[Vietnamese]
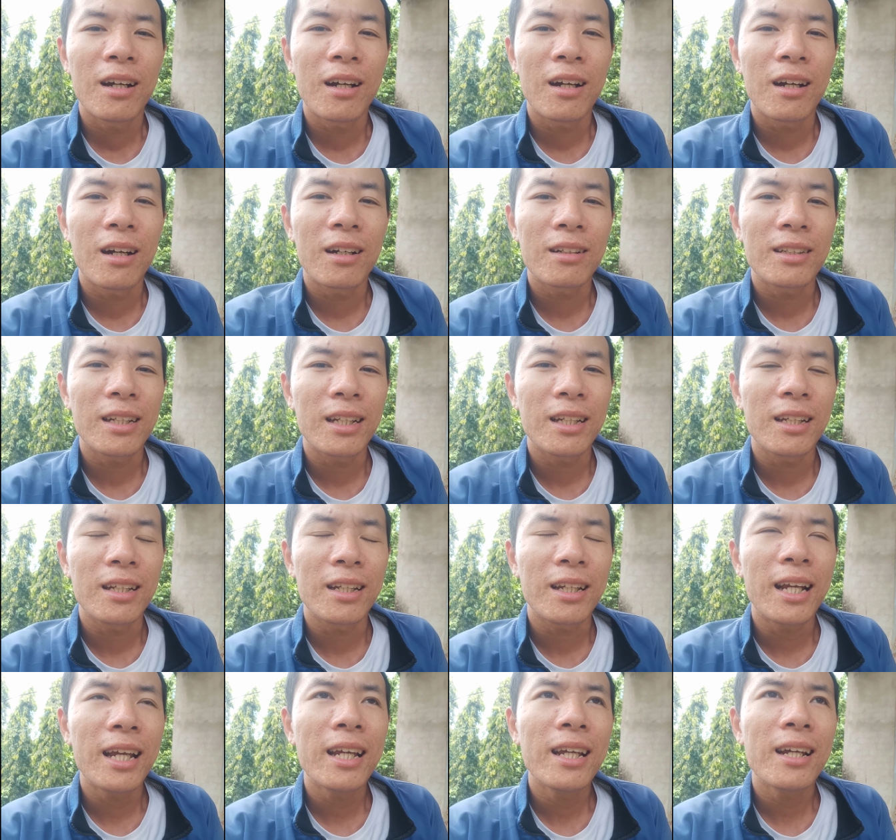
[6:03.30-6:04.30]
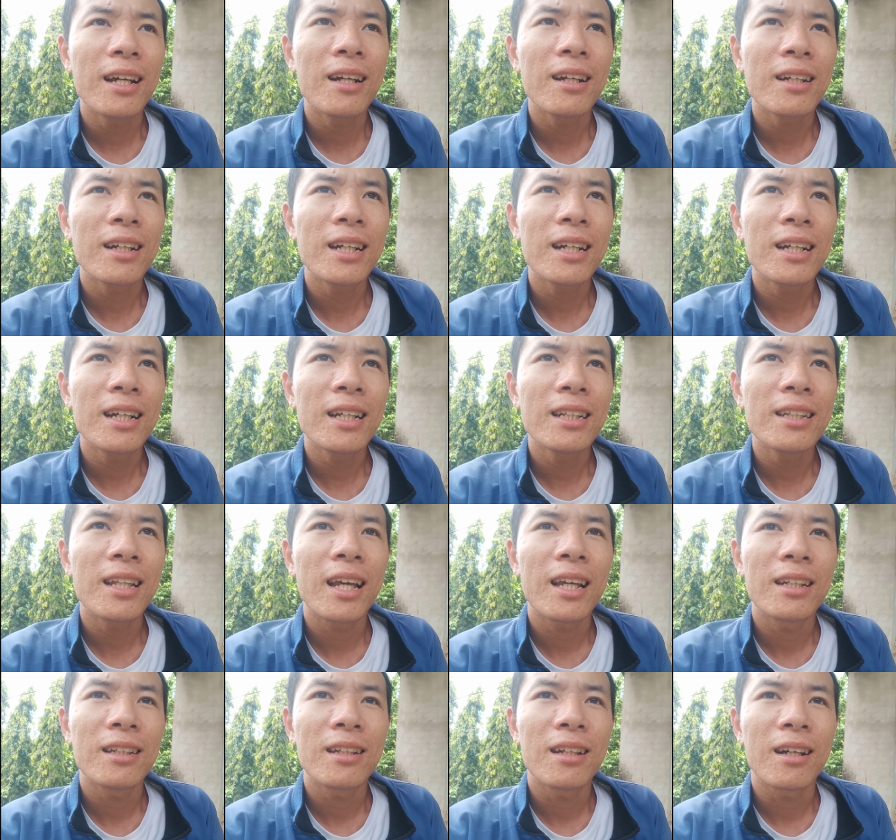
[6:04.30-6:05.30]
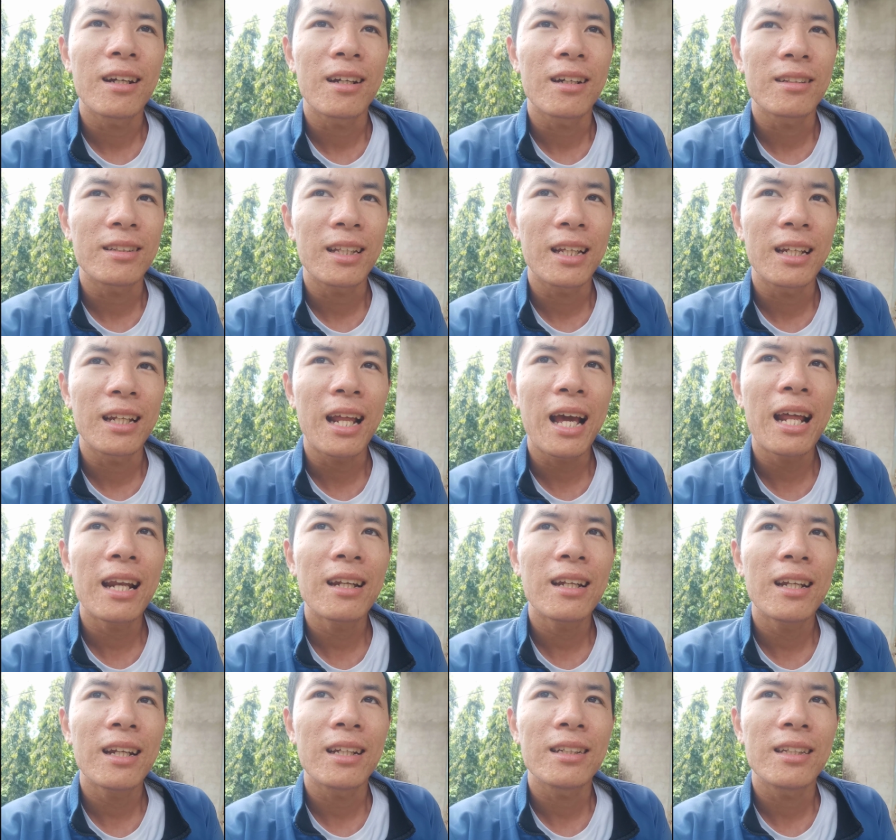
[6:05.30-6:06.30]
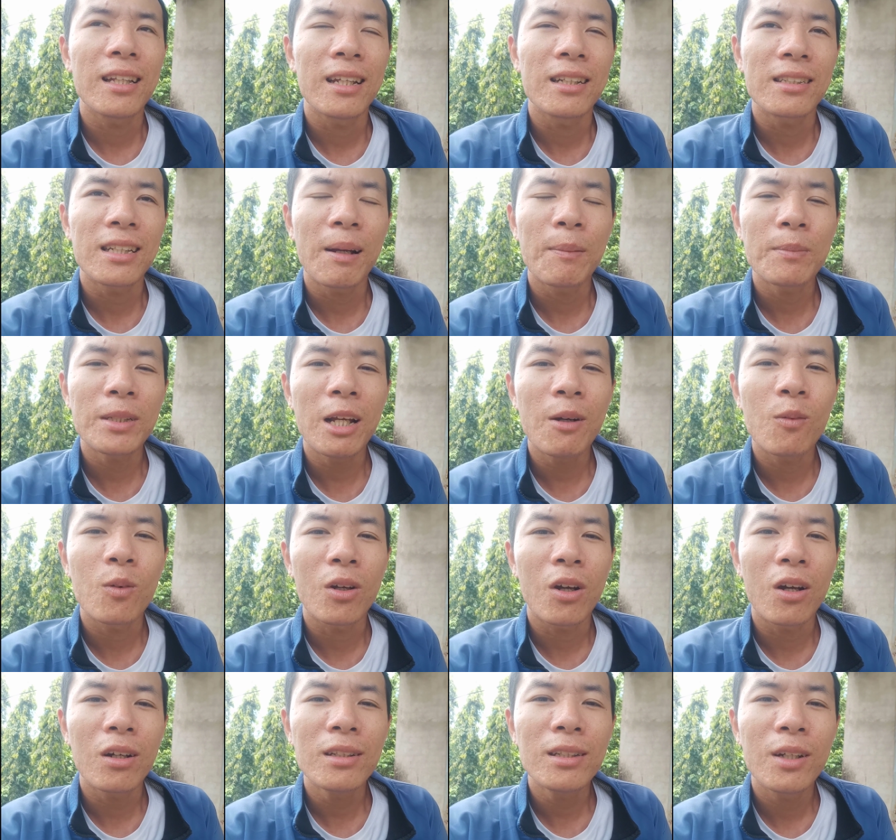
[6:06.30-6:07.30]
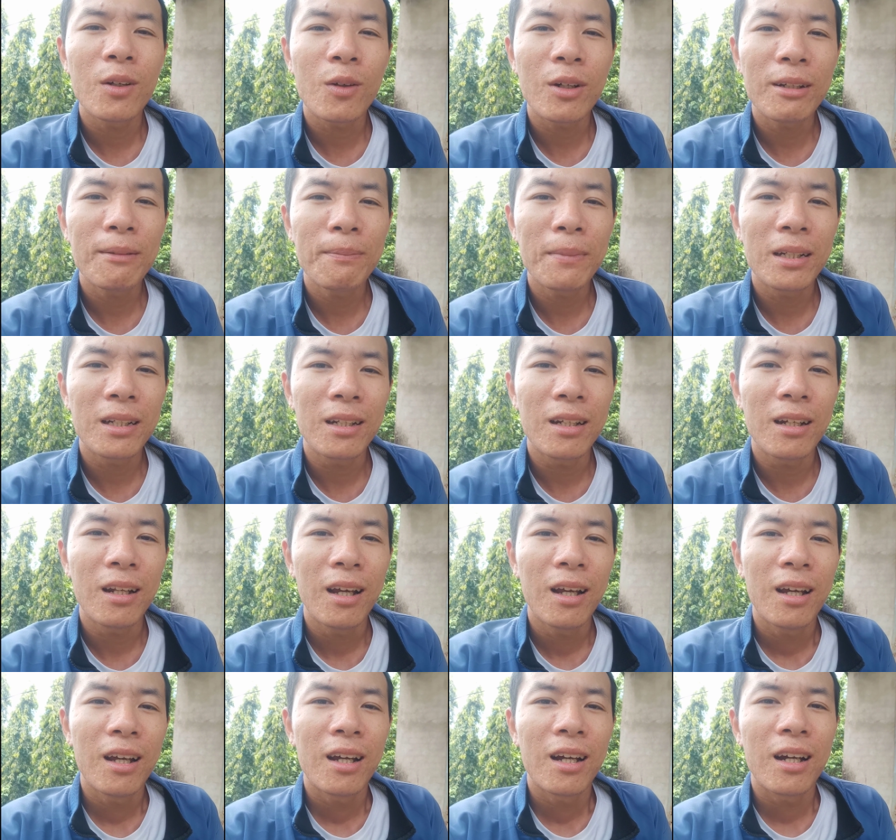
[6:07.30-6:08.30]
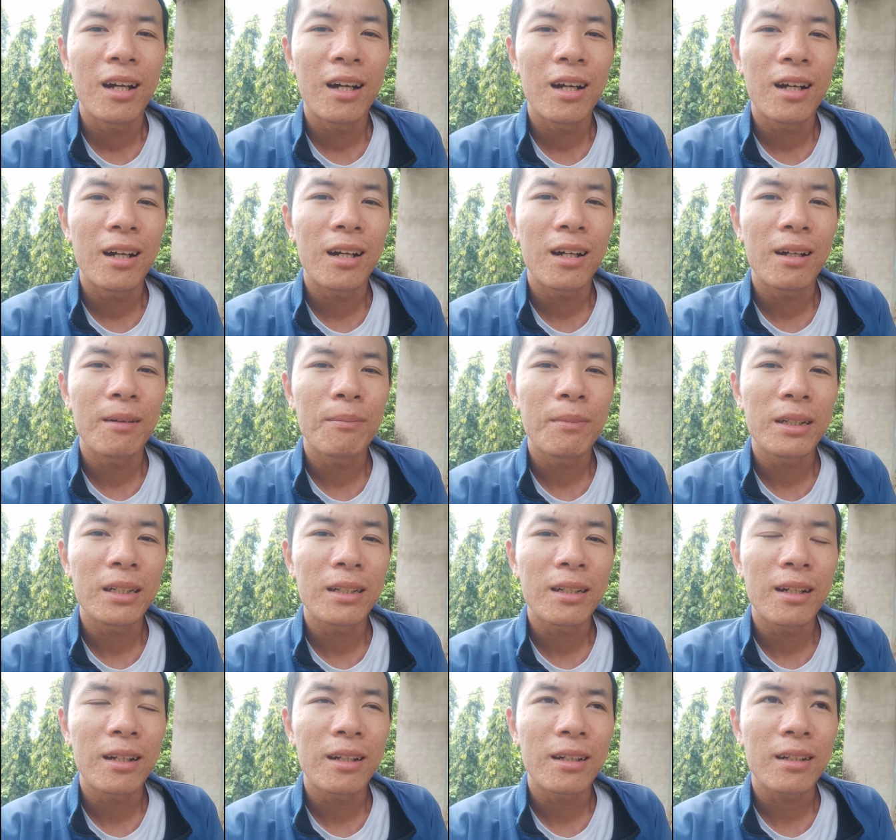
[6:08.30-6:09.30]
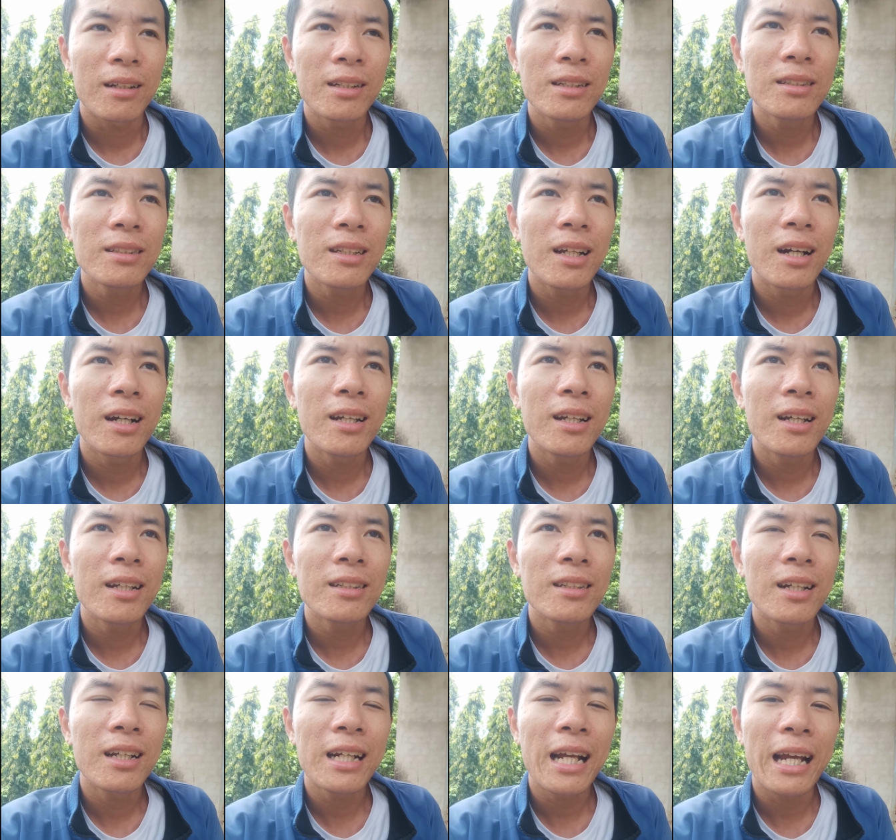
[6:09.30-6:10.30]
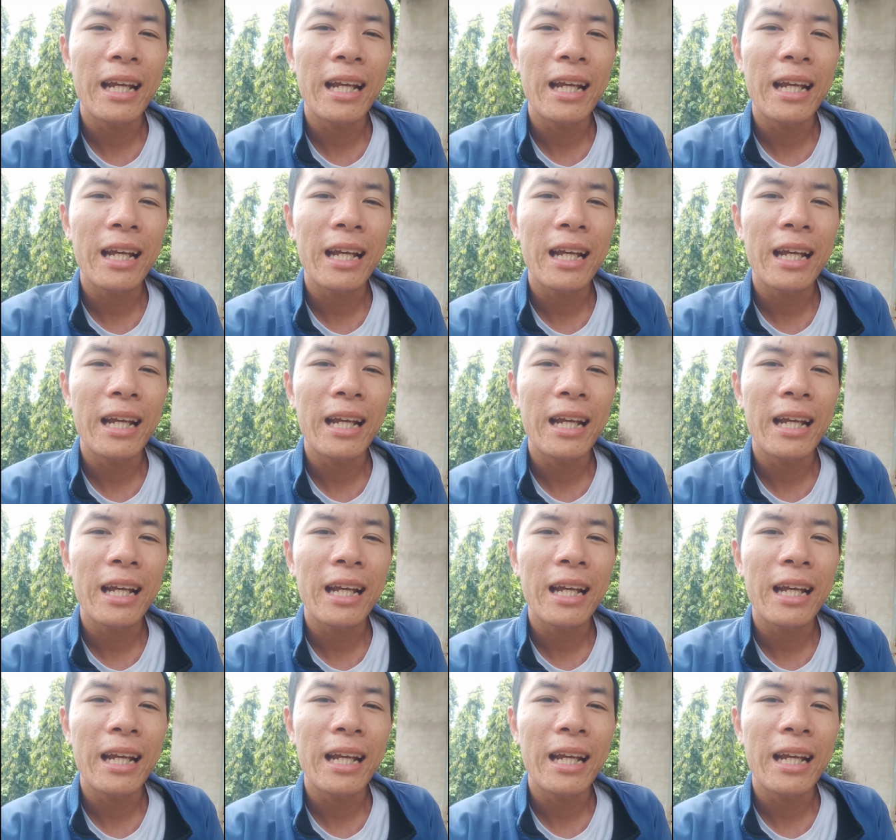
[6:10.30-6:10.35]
uh, thì cái cái cái tiền uh, tiền ăn này, tiền chăm sóc của nó, nhiều khi mình uh, mình uh, cứ tới tới